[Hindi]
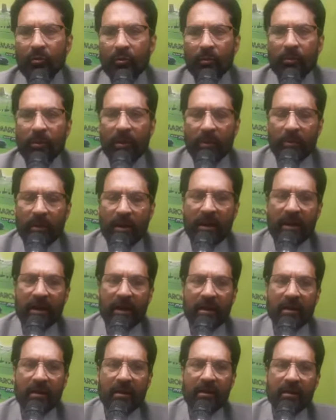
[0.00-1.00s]
तो फिर
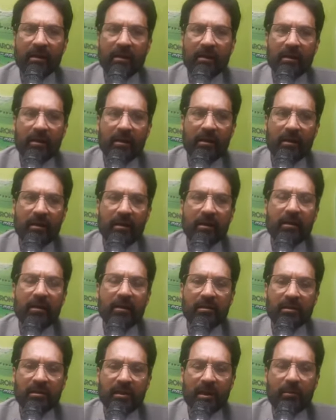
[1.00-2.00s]
मैंने
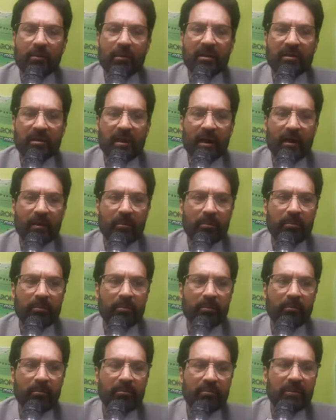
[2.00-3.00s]
चेयरमैन साहब
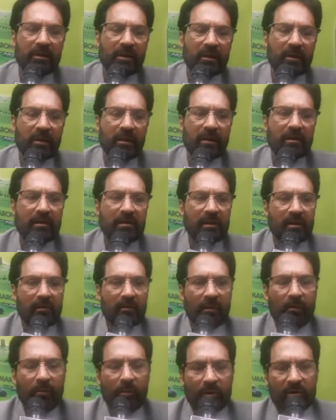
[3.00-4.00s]
स्टेट
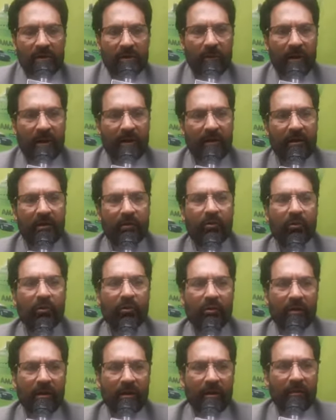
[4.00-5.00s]
वक्फ बोर्ड से बात की तो
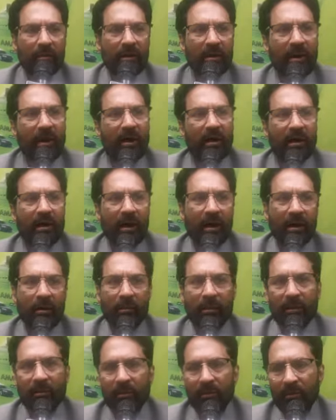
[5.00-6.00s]
उन्होंने बताया कि
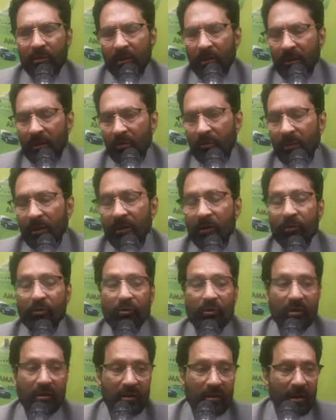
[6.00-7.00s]
हाँ भाई मेरे को
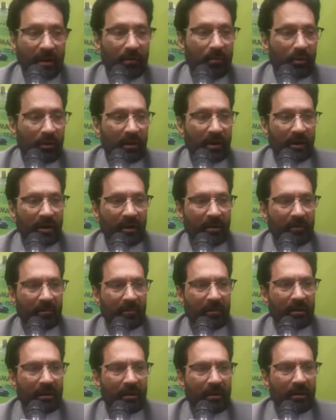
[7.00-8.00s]
तो इतना ही बोले हैं
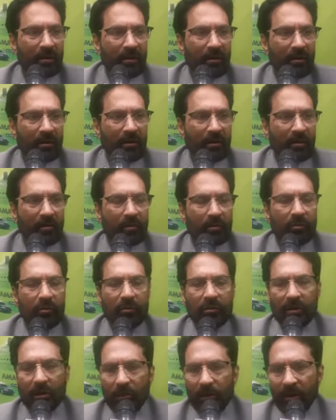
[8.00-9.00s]

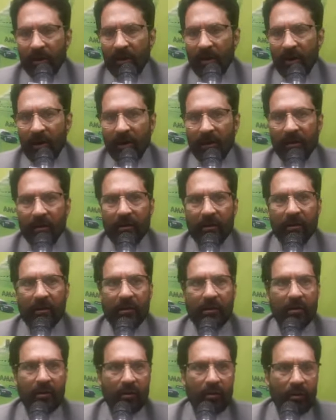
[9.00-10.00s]
तो उसके बाद खैर
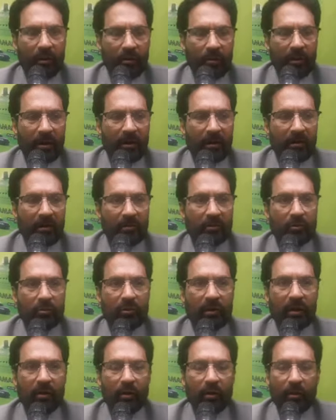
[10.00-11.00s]
गवर्नमेंट
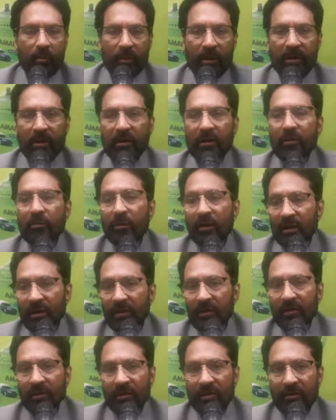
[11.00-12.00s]
चूँकि गवर्नमेंट की
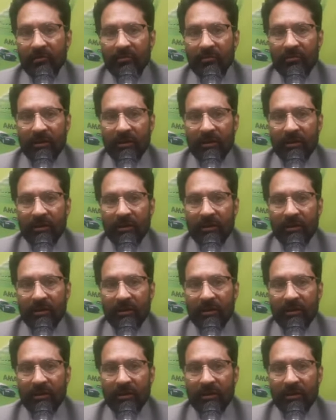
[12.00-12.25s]
मीटिंग थी